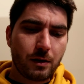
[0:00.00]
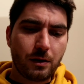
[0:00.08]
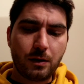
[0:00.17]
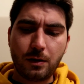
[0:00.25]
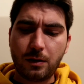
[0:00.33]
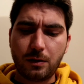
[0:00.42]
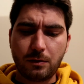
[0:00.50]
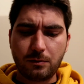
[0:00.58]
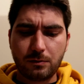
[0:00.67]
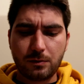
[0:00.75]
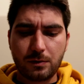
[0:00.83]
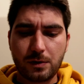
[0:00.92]
E
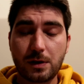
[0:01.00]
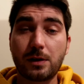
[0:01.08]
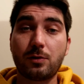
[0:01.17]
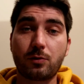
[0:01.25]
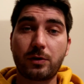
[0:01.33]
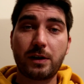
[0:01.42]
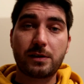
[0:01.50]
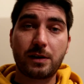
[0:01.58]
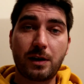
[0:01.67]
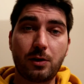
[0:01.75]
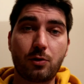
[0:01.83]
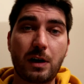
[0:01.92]
se ainda não
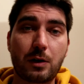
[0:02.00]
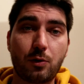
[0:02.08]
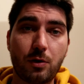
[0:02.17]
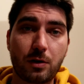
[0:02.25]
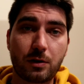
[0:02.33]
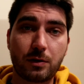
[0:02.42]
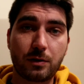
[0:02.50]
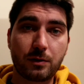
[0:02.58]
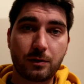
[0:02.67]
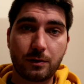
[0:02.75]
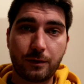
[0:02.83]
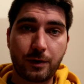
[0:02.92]
conhecem a Locacoc,
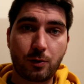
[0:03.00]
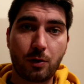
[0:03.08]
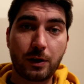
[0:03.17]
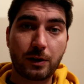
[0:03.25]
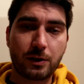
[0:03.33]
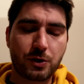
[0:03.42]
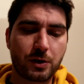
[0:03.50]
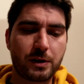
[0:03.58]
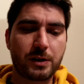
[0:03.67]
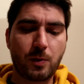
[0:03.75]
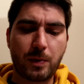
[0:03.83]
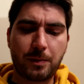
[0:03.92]
uh, eh, fica o link na
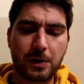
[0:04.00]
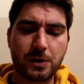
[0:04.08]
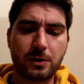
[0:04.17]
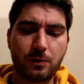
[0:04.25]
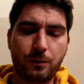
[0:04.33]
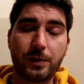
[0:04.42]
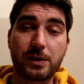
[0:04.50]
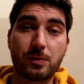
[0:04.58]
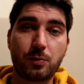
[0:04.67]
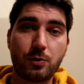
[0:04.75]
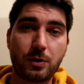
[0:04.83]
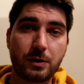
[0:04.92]
descrição para a página no
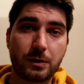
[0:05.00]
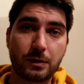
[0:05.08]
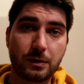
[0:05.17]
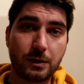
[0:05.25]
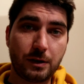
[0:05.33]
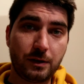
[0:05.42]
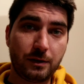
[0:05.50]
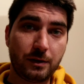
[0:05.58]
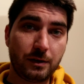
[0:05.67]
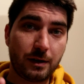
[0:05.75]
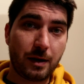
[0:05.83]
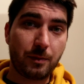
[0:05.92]
Facebook
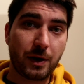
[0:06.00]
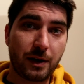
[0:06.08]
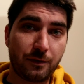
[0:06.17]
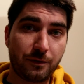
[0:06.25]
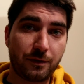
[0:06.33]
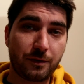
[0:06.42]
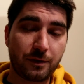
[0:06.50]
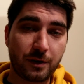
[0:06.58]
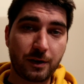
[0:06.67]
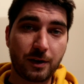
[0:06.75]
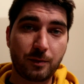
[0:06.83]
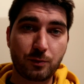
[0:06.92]
e em breve
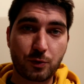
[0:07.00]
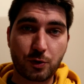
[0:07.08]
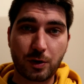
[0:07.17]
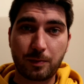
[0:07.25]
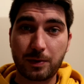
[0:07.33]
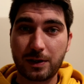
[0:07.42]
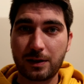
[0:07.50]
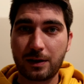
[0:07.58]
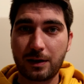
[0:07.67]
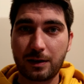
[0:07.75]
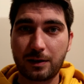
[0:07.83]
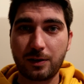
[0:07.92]
iremos
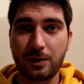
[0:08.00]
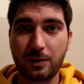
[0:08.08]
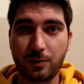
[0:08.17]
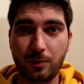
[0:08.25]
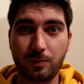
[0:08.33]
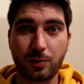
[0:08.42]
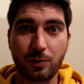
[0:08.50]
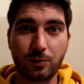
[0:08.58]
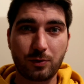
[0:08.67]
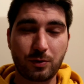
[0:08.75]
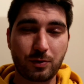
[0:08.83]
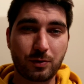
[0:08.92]
apresentar aqui um
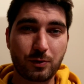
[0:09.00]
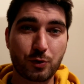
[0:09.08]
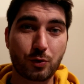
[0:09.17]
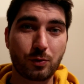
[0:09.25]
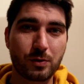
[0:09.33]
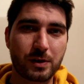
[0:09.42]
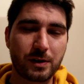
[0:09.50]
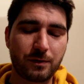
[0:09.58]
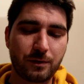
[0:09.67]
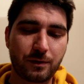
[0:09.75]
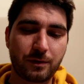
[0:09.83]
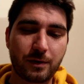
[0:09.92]
produto
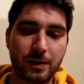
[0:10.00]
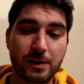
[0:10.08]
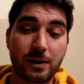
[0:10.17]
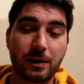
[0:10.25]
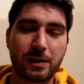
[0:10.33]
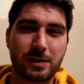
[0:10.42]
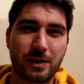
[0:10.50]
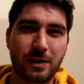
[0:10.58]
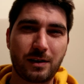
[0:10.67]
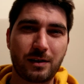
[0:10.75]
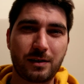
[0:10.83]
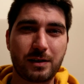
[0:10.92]
exclusivo a ser
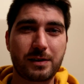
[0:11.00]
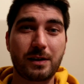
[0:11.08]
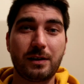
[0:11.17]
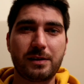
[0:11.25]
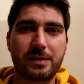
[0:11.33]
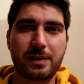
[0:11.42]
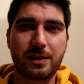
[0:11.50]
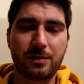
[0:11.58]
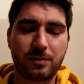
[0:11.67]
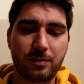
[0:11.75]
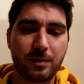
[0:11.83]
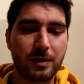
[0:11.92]
a ser lançado